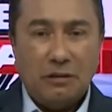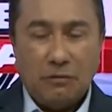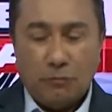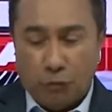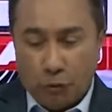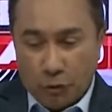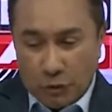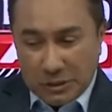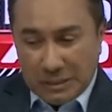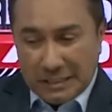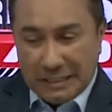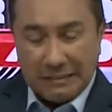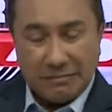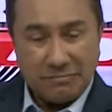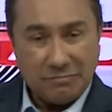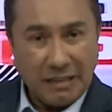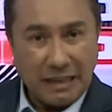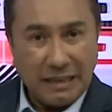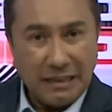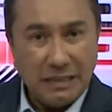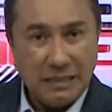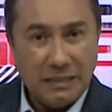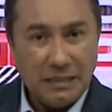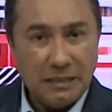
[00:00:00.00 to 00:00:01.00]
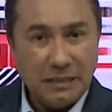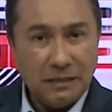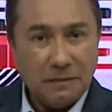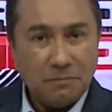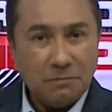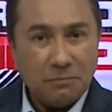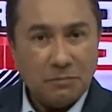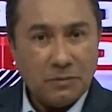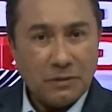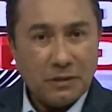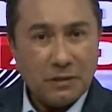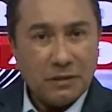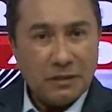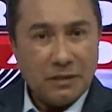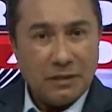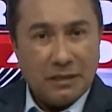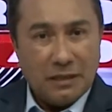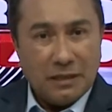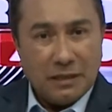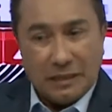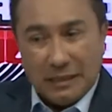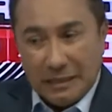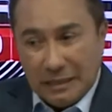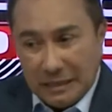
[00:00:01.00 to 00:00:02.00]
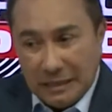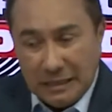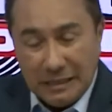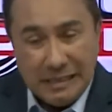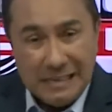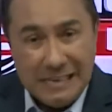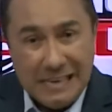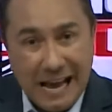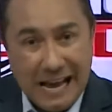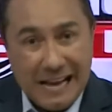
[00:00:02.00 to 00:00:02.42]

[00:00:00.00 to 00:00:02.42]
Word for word: Você tem e